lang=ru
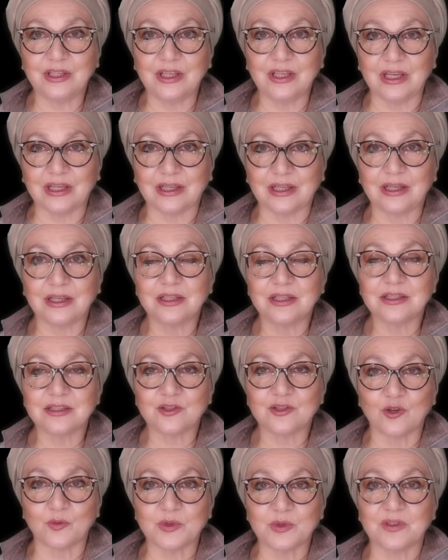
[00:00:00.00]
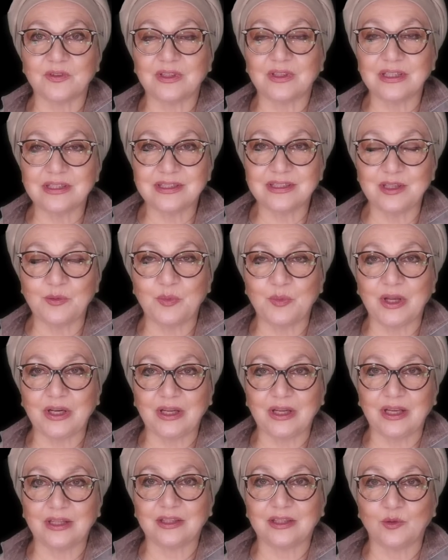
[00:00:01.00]
их собственность
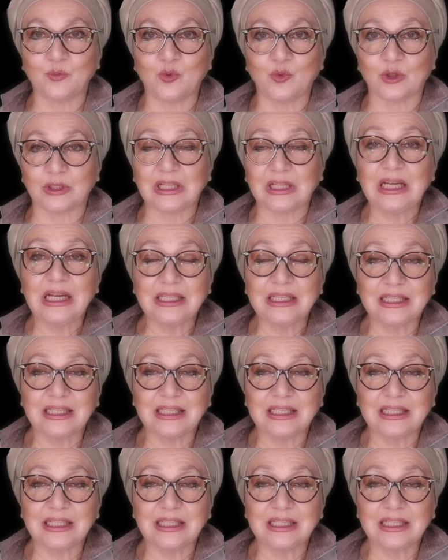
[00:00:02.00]
теперь этот порт.